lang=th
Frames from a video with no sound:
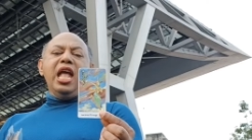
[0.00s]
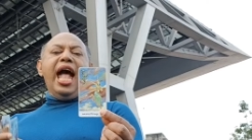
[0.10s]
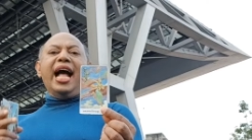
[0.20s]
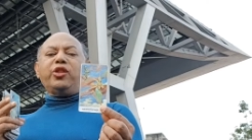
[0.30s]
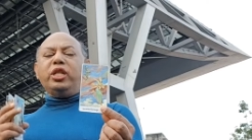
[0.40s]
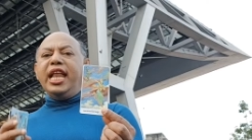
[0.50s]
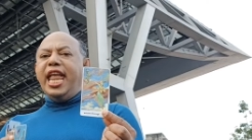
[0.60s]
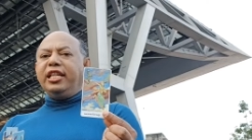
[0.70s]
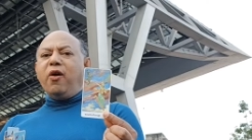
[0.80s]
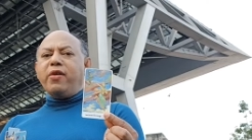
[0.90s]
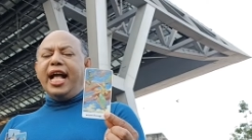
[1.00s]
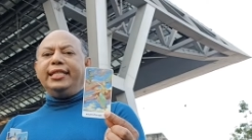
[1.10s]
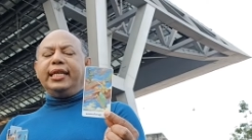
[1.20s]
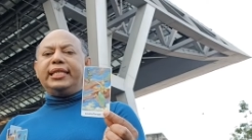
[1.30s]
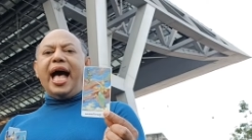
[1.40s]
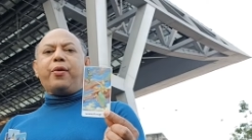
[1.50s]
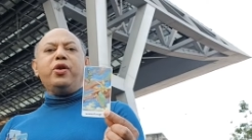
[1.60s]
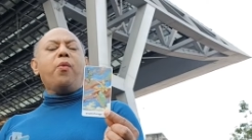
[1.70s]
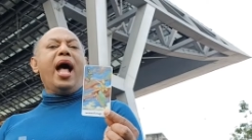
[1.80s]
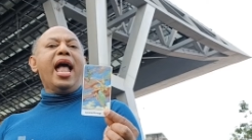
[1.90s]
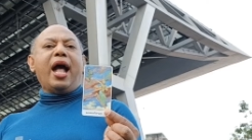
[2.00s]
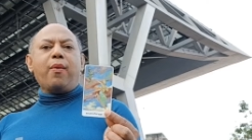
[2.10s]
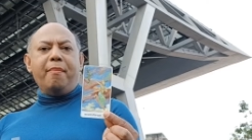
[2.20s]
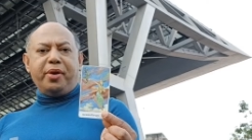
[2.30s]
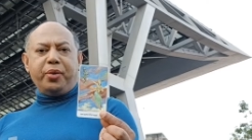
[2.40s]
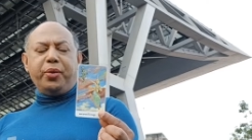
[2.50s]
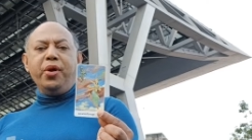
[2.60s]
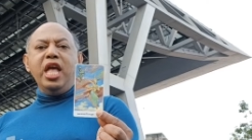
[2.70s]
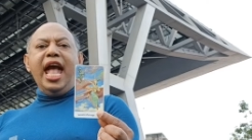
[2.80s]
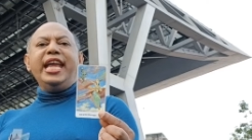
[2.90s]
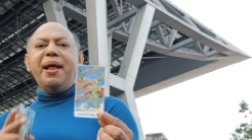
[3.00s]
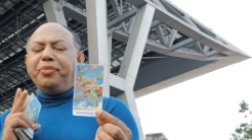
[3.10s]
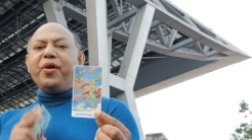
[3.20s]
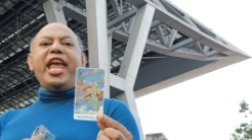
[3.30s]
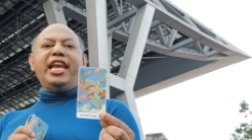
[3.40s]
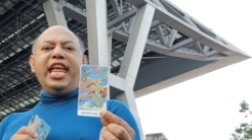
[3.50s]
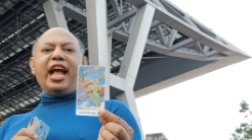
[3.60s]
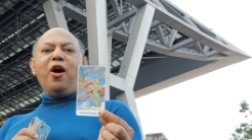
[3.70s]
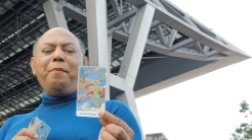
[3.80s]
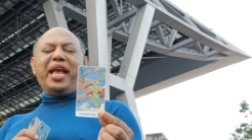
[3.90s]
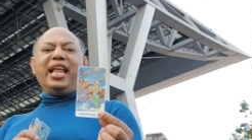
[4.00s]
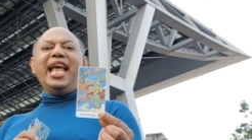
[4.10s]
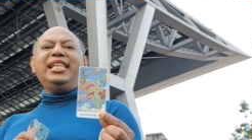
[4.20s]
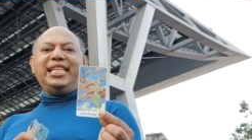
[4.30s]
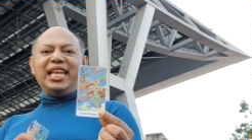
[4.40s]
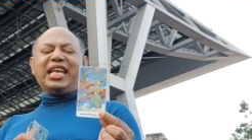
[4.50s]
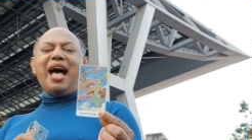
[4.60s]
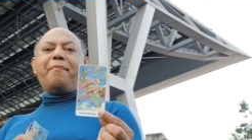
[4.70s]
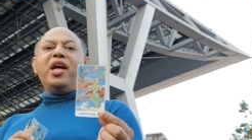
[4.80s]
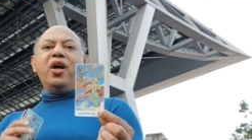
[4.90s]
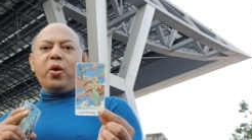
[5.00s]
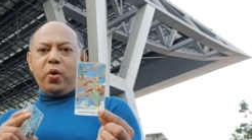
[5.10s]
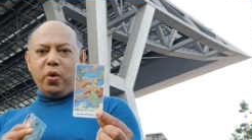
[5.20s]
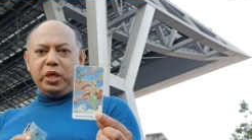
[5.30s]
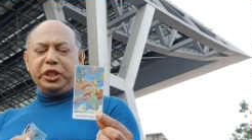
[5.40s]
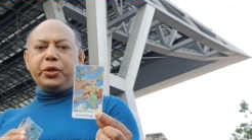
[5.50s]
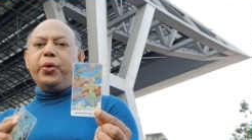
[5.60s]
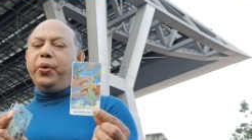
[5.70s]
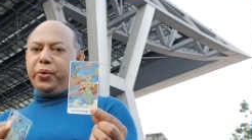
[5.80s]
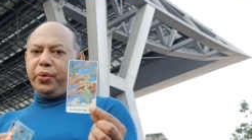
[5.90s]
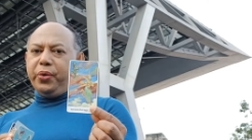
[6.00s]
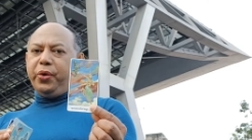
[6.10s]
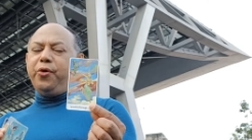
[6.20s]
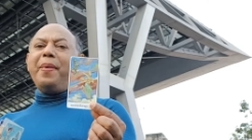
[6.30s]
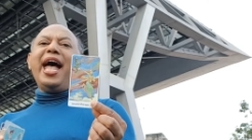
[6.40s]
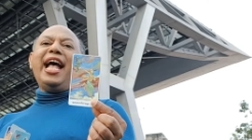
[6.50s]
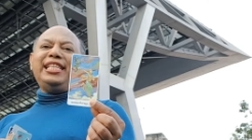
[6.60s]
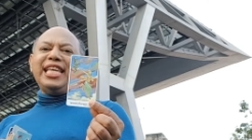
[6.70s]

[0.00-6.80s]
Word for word: หากตัวท่านเองต้องการศึกษาค้นคว้าหาความรู้ ให้นำตัวเองเนี่ยเข้าไปใกล้ชิดกับค้ชครูครูบาอา